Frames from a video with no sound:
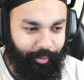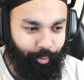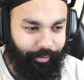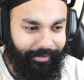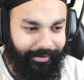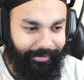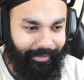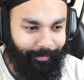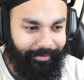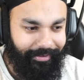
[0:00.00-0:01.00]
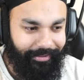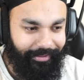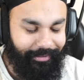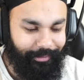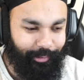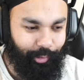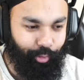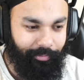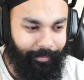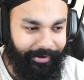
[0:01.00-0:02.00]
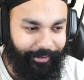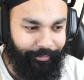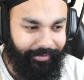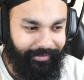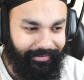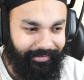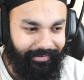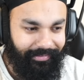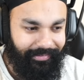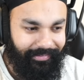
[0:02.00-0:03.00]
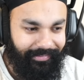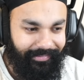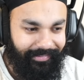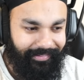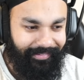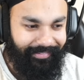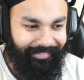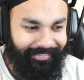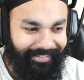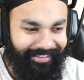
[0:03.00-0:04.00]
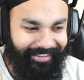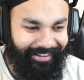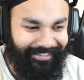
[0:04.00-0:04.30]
वो क्या रहा है यहाँ पर यार आई थिंक ये स्कूल में बैठे हुए हैं